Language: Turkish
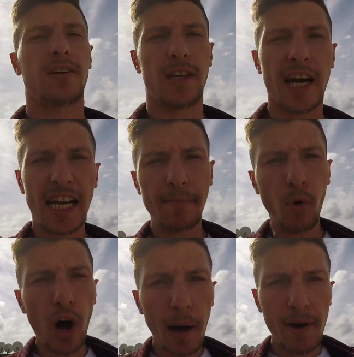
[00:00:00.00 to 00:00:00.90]
Yani
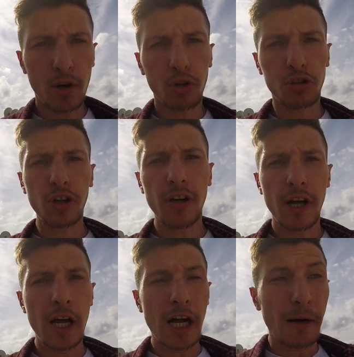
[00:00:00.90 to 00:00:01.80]
bu haber oldu.
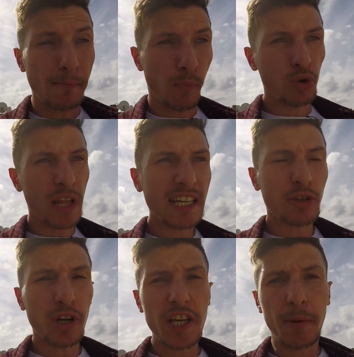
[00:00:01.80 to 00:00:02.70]
Bundan
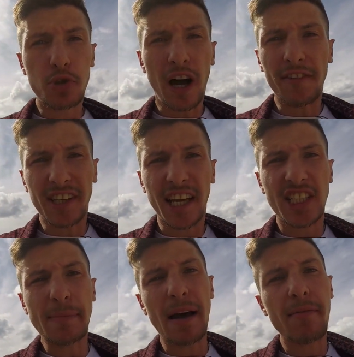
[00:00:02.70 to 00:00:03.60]
sonra iki buçuk hafta
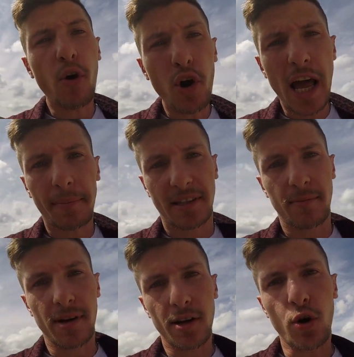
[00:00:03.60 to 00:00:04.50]
geçti ben öyle yaptım
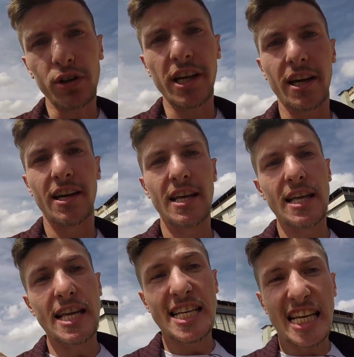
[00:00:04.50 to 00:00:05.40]
olayı.
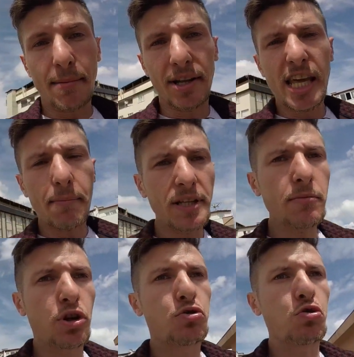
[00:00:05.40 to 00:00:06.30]
Zamanla
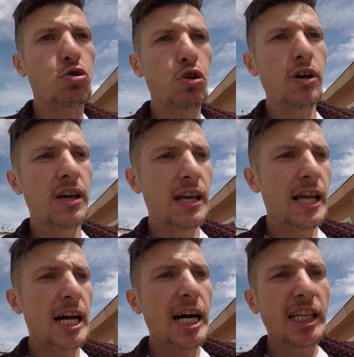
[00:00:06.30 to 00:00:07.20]
yapmadım ki çünkü
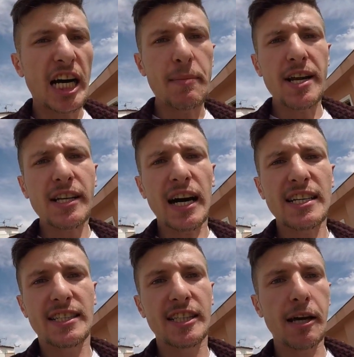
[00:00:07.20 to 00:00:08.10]
kamera
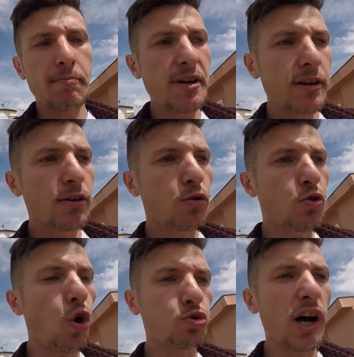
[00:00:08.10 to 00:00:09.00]
karşısında bir
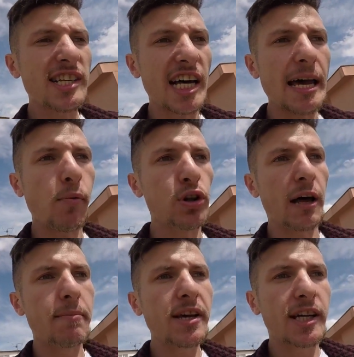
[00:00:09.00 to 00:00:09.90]
koltuğa sahip
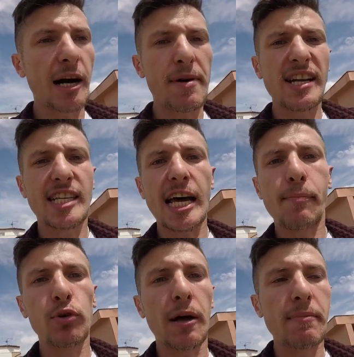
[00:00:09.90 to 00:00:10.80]
olan, bir kamera
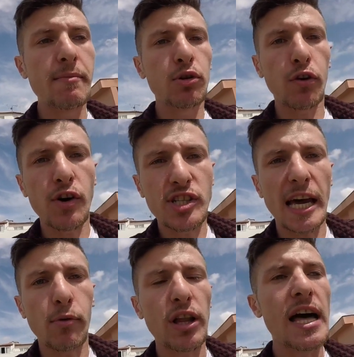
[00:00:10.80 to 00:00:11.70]
sahip olan, bir mikrofon
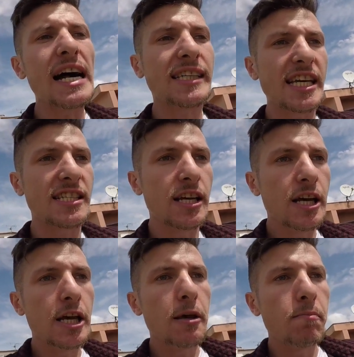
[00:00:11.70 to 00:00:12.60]
sahip olan herkes
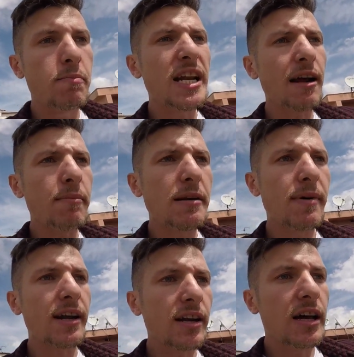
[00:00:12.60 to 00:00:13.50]
bilen
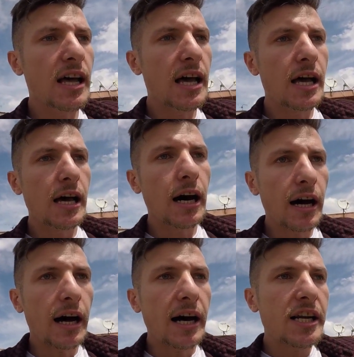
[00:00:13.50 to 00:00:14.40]
bilmeyen
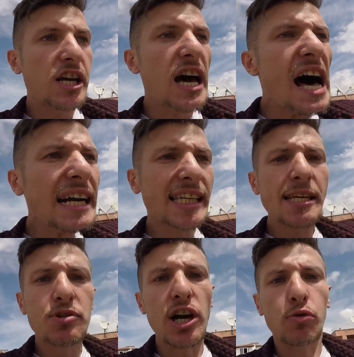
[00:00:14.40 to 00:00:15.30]
hani
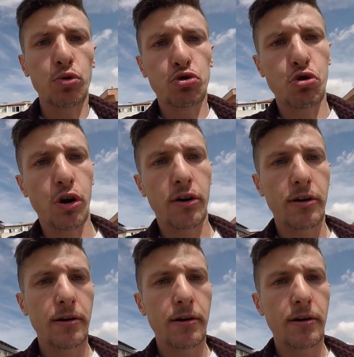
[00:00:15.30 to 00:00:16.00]
herkes bir şeyler konuşuyor.